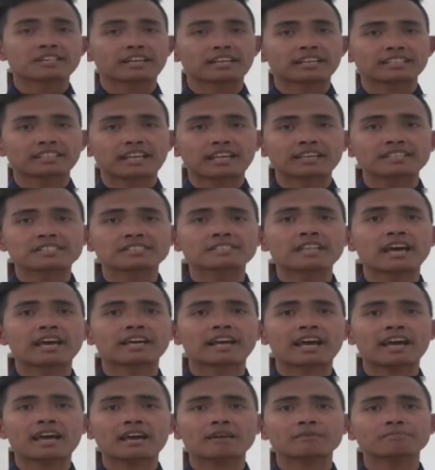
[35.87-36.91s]
Sekretaris
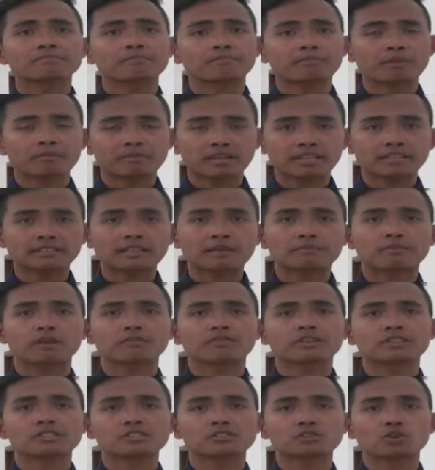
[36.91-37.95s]
Daerah Pemerintah
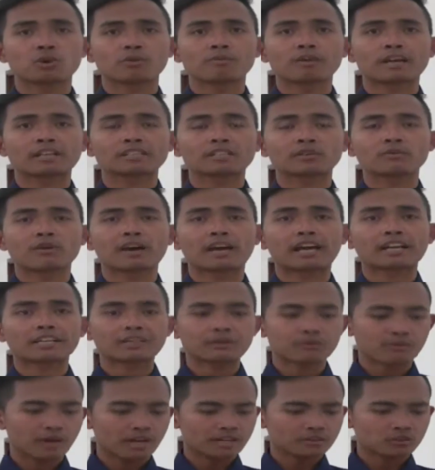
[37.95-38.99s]
Provinsi Jawa Barat Iwa
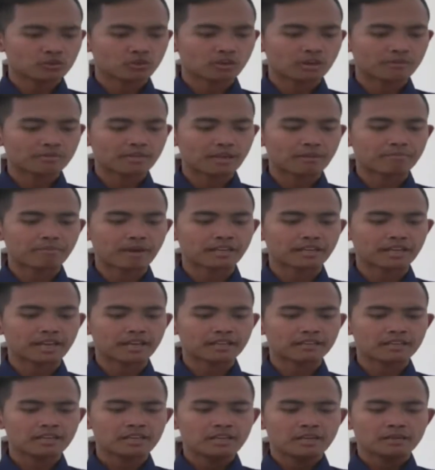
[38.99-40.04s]
Karniwa juga
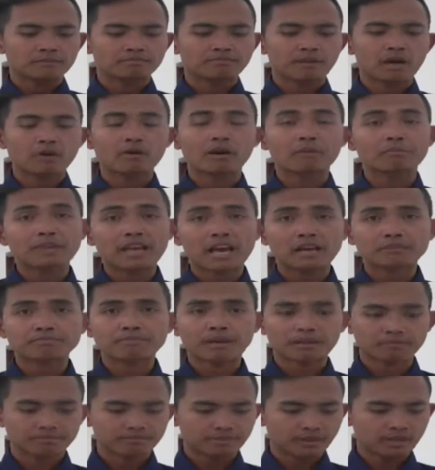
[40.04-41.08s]
menyampaikan bahwa pihak
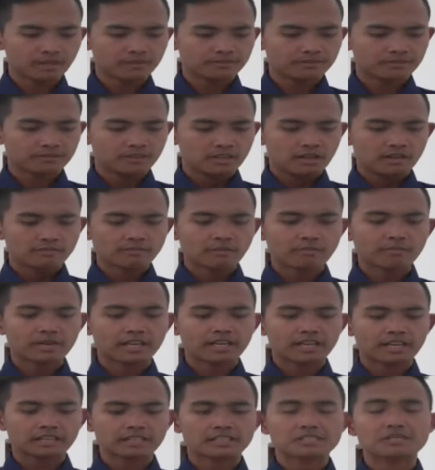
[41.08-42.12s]
Pemprov
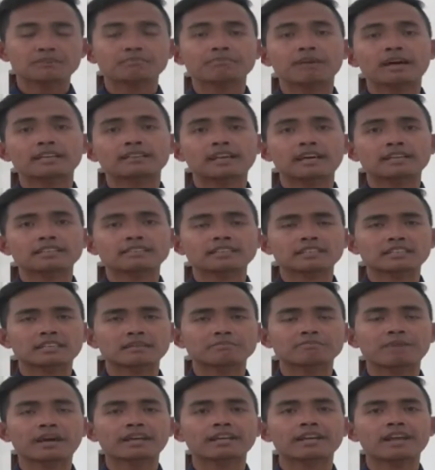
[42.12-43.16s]
memberikan kesempatan
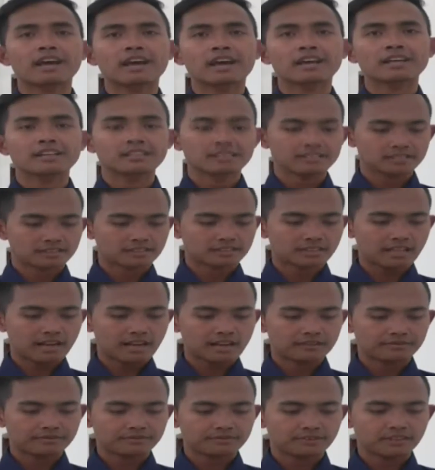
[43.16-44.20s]
kepada
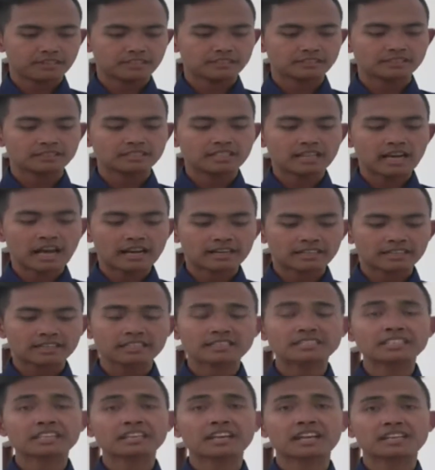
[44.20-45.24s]
staf
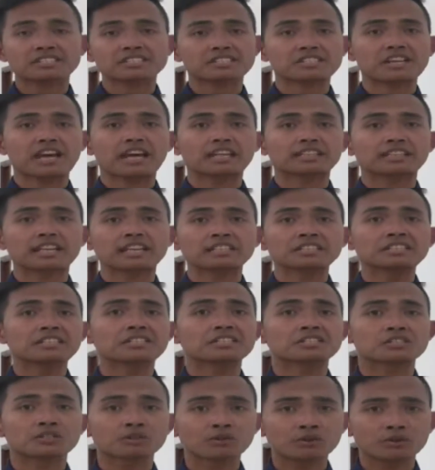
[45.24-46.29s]
dari Dinas Kesehatan
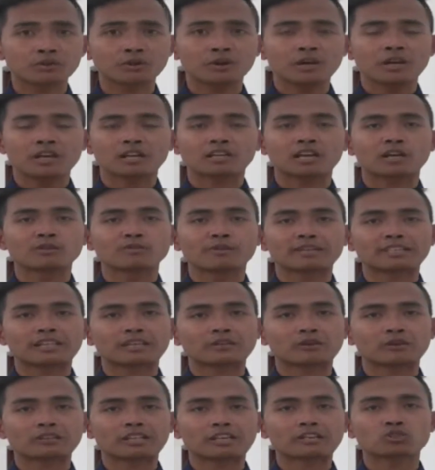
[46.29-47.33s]
di seluruh
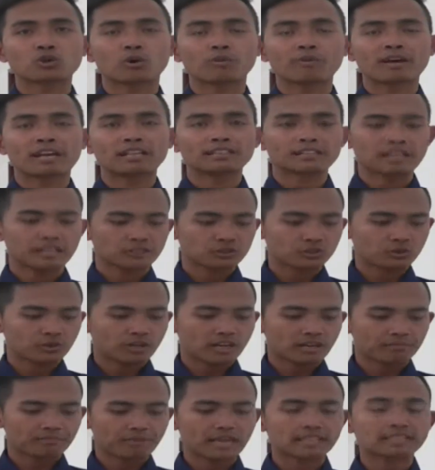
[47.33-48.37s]
kabupaten kota di Jawa Barat dan
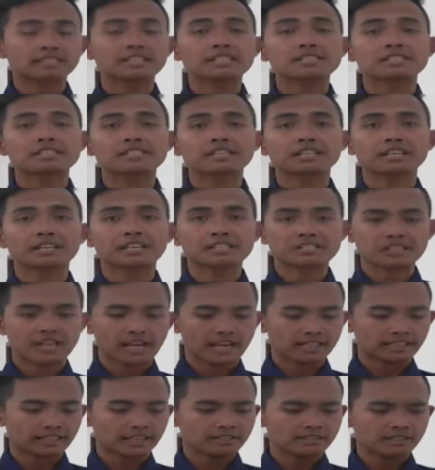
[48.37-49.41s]
juga praktisi
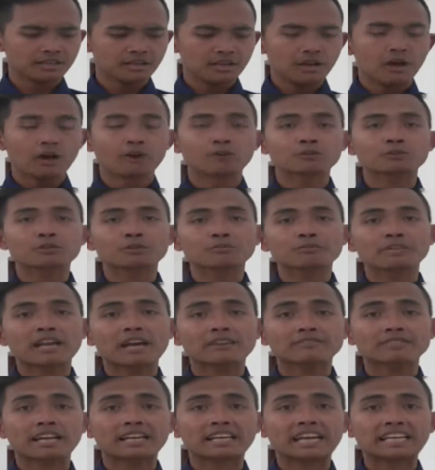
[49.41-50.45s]
kesehatan untuk
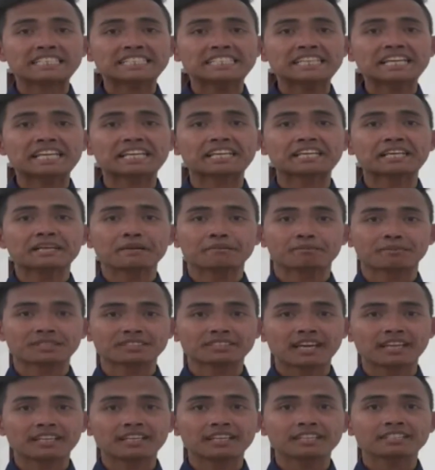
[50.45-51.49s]
mendaftarkan diri
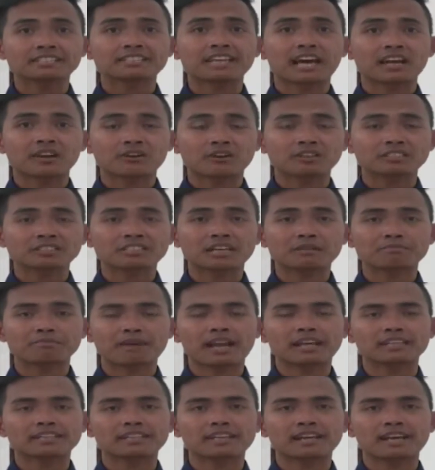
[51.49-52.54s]
menjadi calon
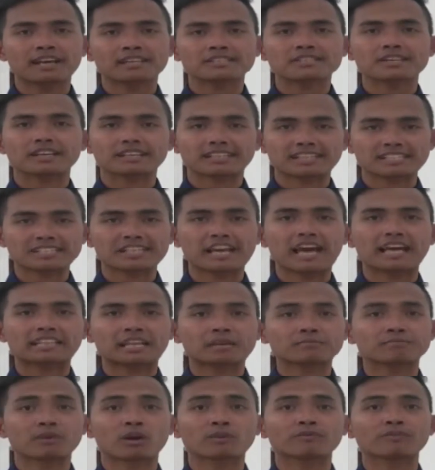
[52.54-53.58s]
kepala Dinas
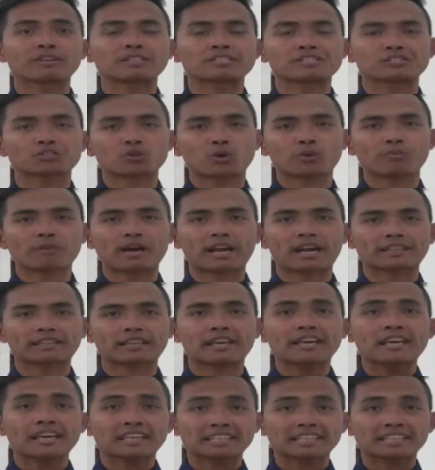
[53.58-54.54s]
Kesehatan Provinsi Jawa Barat.